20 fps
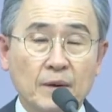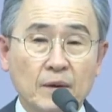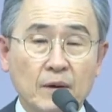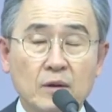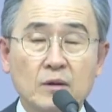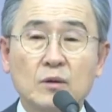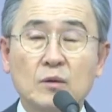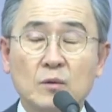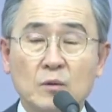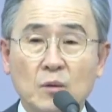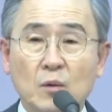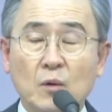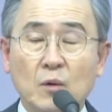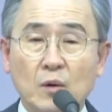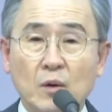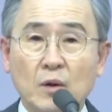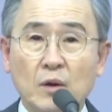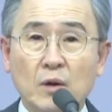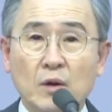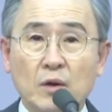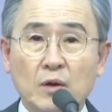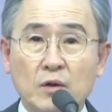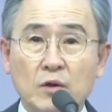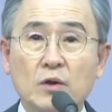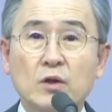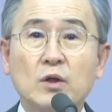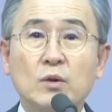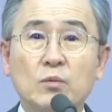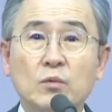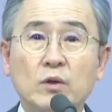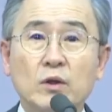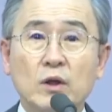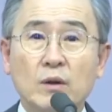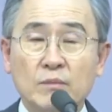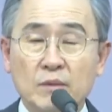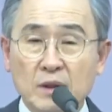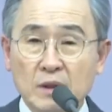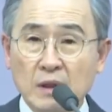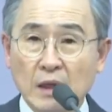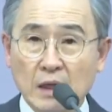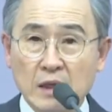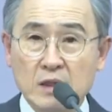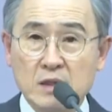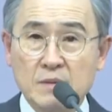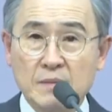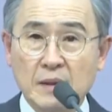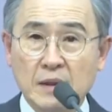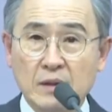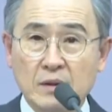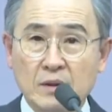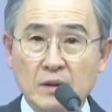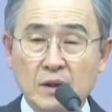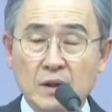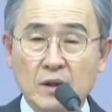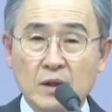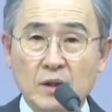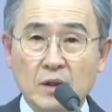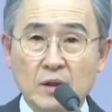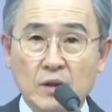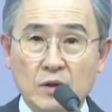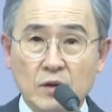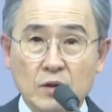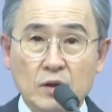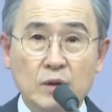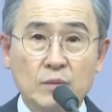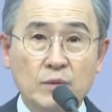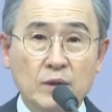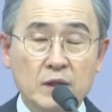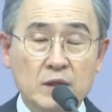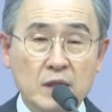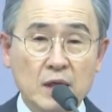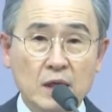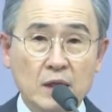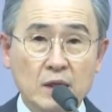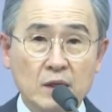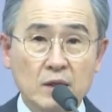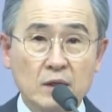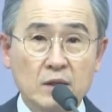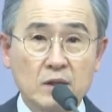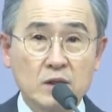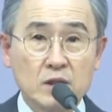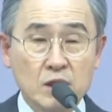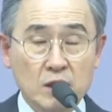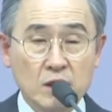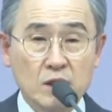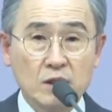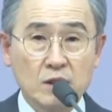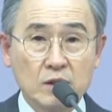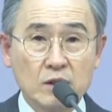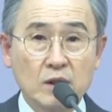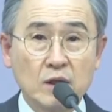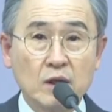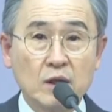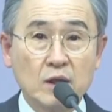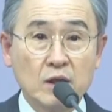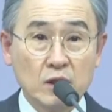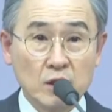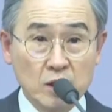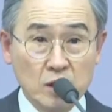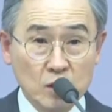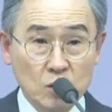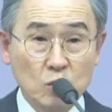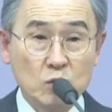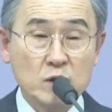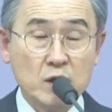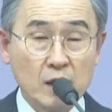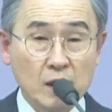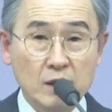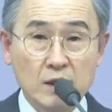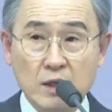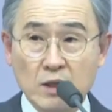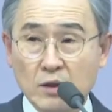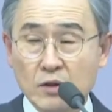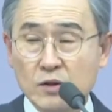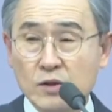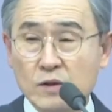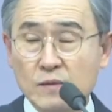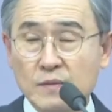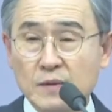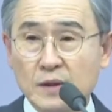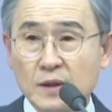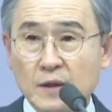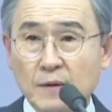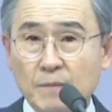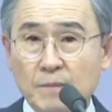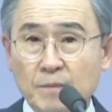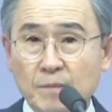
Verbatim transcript: 그들도 여러분이 없는 날이지만은 여러분의 자리를 지키는 기도자가 될 것입니다.